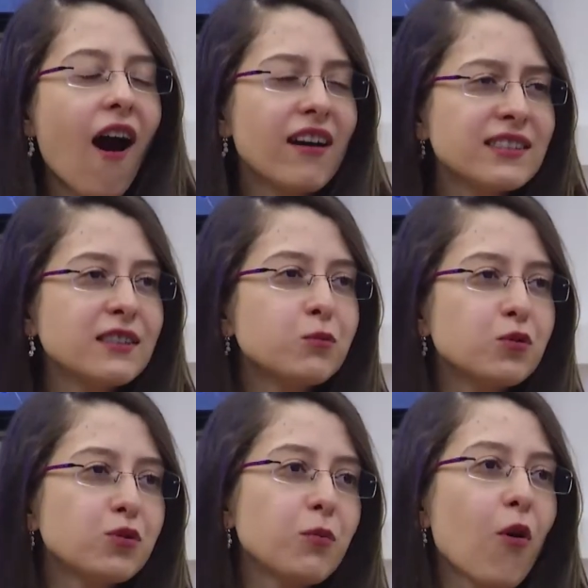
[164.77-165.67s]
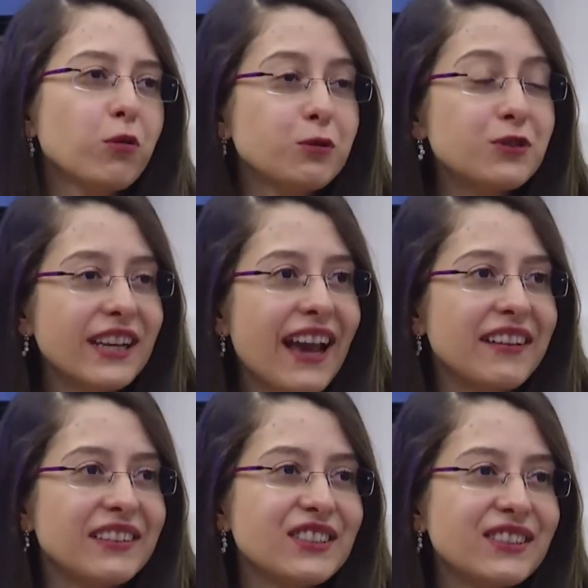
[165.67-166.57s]
Aslında bu durum oldukça
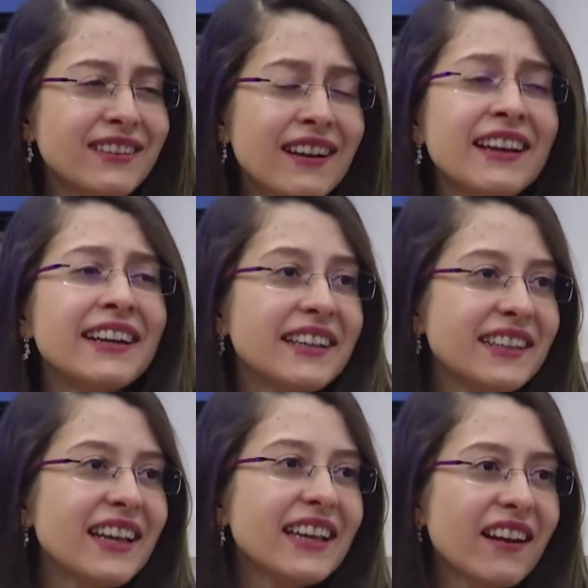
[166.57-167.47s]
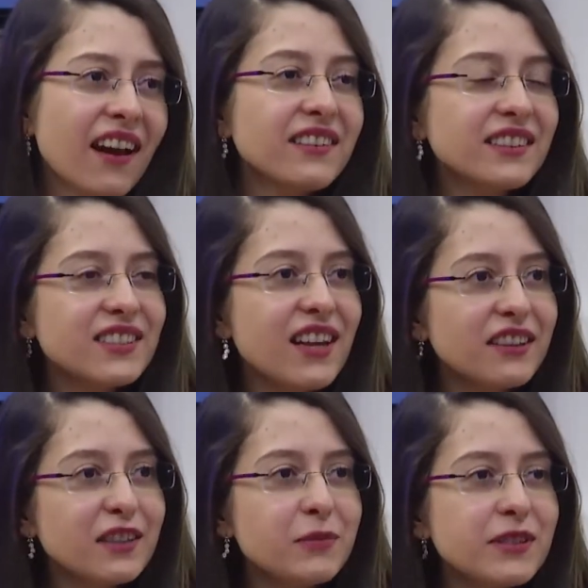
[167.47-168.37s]
yanlıştır. Kliniğe gelen
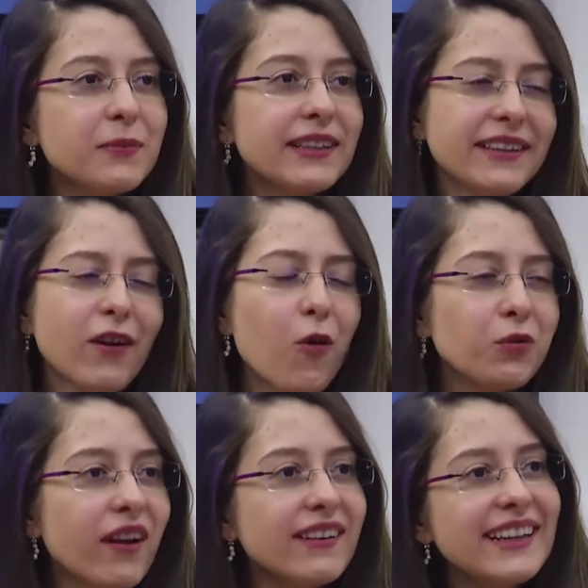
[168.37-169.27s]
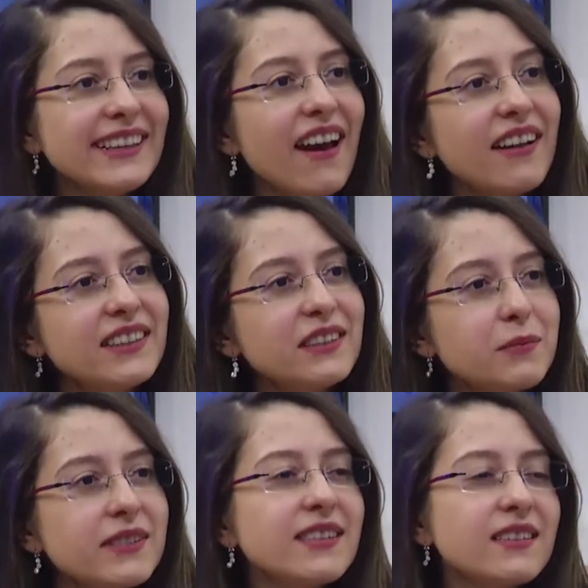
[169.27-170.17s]
danışanlarımız bilir. Onlar ilk
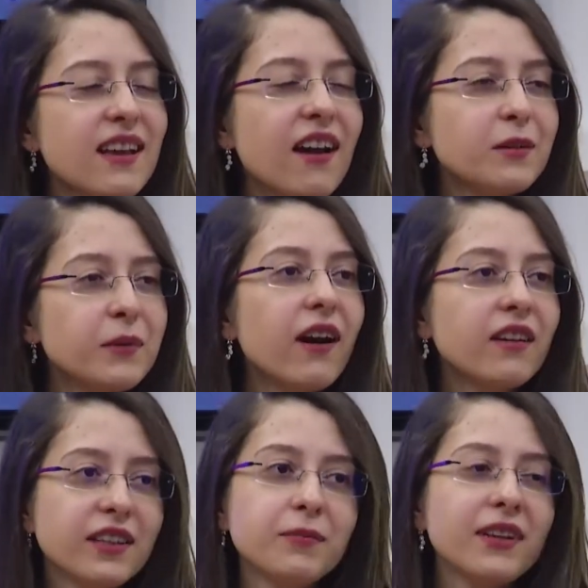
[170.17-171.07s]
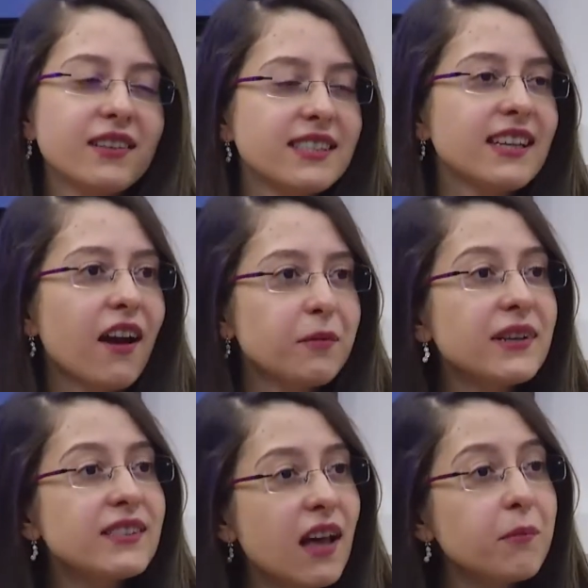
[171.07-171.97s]
geldiğinde biz detaylı bir anemnez yani
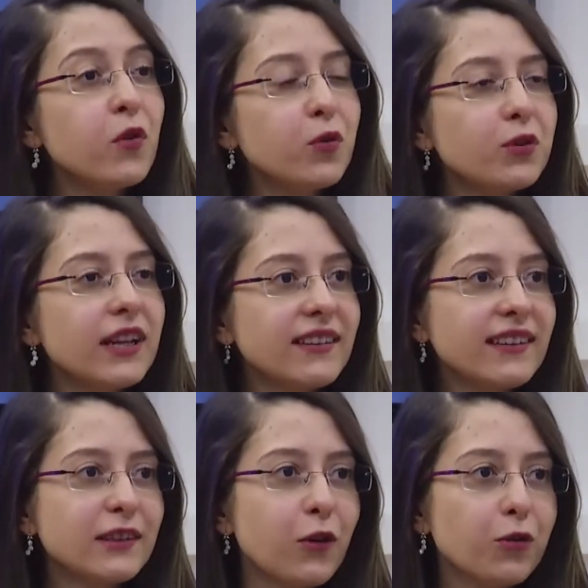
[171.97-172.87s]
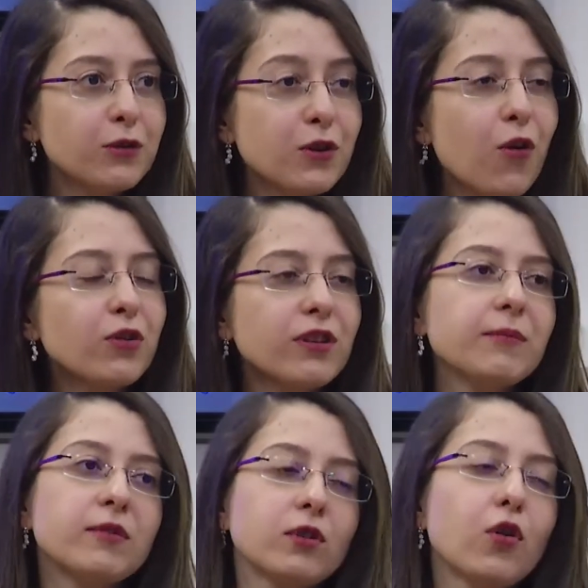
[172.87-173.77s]
beslenme öykülerini alıyoruz. Ona
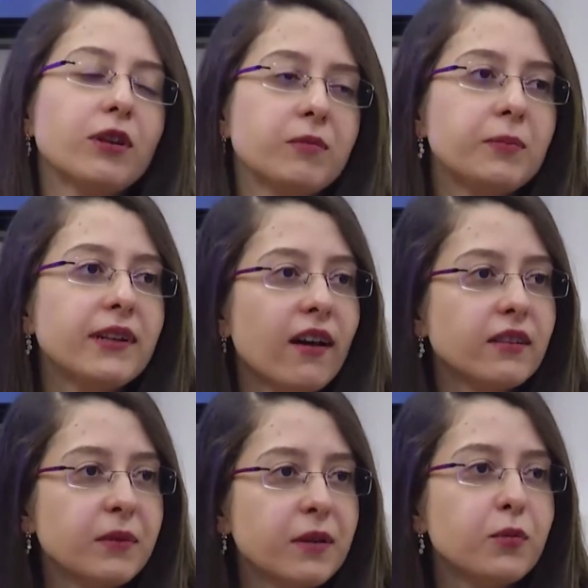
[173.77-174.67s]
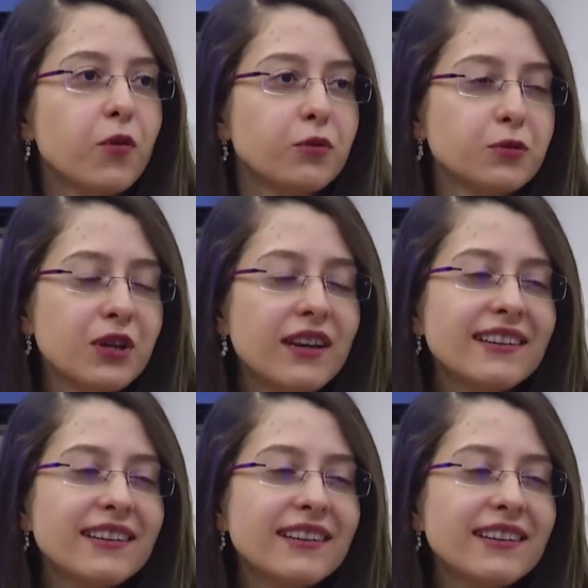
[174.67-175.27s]
göre bir planlama yapıyoruz.